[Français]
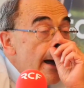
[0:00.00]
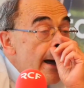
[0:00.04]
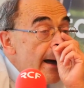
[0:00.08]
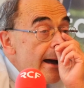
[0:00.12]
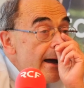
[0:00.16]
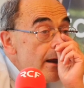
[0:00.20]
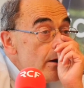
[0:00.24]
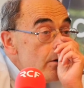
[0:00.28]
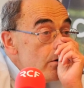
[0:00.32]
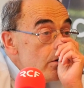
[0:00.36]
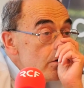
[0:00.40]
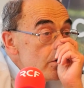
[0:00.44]

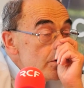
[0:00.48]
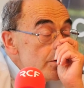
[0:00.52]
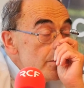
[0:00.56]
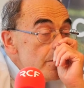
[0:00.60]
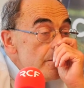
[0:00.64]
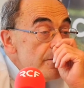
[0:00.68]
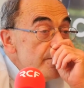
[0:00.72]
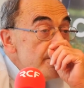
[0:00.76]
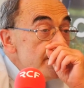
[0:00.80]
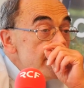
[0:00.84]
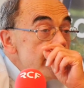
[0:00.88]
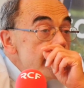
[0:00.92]
alors, je
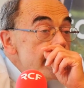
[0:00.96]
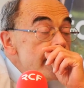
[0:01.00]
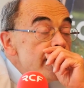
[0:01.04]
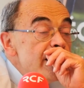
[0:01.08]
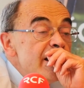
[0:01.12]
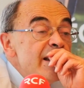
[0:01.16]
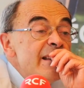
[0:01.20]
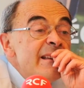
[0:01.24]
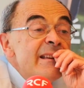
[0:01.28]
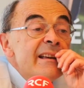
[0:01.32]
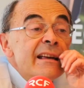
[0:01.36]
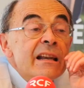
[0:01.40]
vais
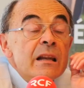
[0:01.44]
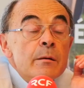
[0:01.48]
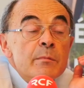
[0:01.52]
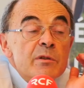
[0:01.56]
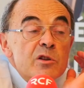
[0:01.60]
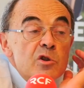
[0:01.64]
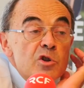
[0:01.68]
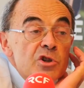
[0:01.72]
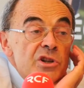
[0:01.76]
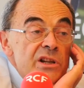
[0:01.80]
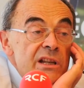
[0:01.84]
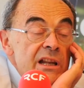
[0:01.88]
aller à la
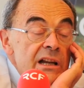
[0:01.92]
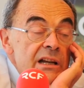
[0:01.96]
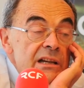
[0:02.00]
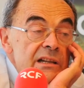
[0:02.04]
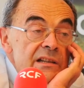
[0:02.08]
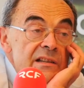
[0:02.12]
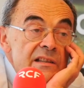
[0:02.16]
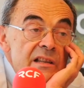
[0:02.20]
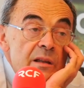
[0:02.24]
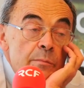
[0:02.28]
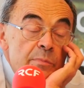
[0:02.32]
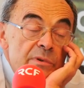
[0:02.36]
maison
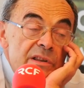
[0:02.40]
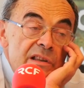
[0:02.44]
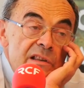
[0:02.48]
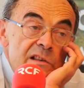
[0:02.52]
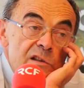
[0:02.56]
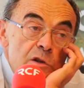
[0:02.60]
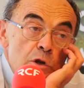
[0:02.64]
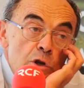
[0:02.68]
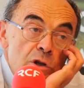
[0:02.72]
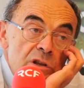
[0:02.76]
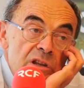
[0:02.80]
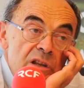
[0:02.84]
généraliste des petites
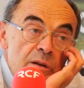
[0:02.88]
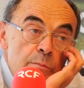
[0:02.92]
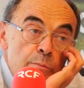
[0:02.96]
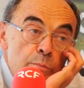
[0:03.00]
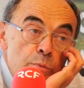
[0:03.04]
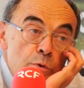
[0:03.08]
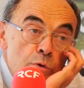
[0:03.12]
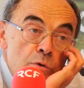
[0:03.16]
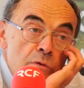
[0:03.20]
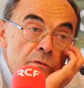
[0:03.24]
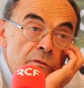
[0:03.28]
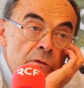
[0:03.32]
sœurs des
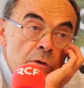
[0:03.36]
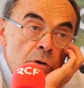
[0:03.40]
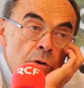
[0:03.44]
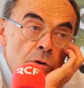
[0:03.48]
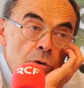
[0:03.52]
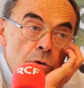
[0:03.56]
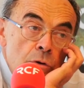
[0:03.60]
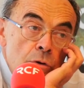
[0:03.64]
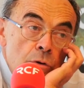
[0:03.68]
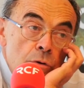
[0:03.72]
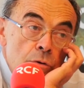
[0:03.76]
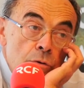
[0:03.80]

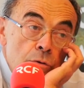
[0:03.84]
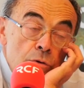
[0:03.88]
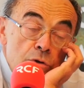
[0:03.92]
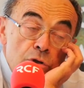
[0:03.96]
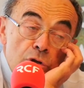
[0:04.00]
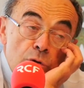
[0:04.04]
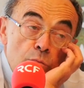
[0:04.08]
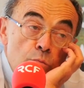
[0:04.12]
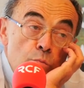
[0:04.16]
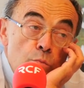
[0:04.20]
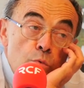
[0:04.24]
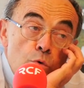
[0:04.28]
pauvres, que
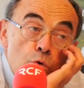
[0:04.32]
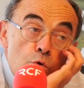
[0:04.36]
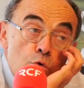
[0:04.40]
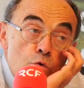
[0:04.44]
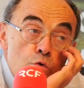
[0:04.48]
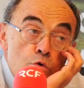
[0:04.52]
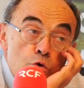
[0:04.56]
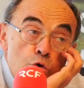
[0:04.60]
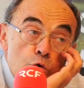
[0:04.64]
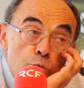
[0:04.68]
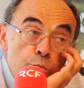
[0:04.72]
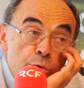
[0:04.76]
j'aime
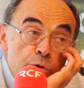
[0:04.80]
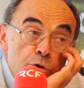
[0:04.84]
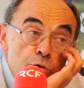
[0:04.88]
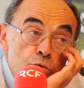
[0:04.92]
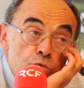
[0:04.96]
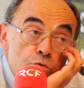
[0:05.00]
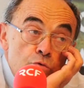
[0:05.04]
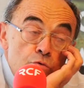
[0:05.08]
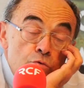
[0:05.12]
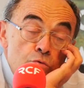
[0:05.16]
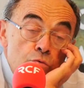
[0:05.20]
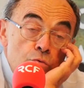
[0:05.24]
beaucoup depuis
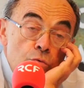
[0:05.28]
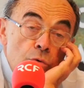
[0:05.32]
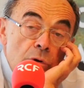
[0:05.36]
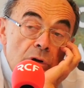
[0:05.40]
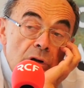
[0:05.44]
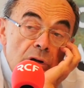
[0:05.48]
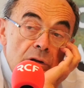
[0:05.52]
toujours.